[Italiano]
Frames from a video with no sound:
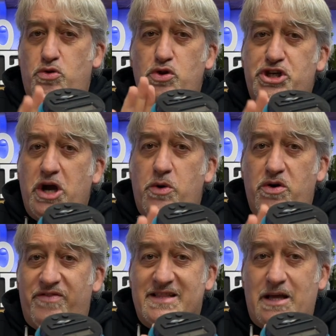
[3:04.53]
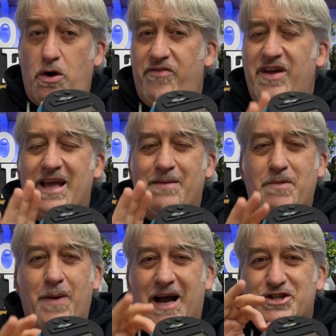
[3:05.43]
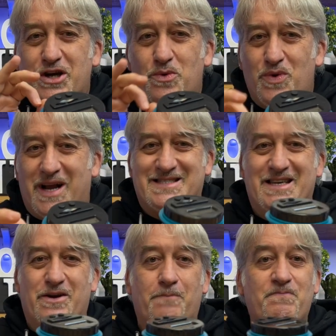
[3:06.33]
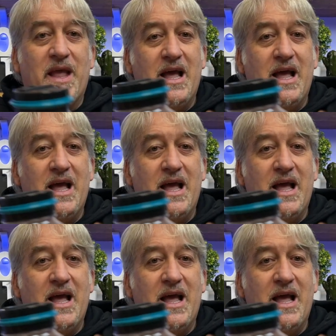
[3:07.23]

12,99 euro e mi piace un casino.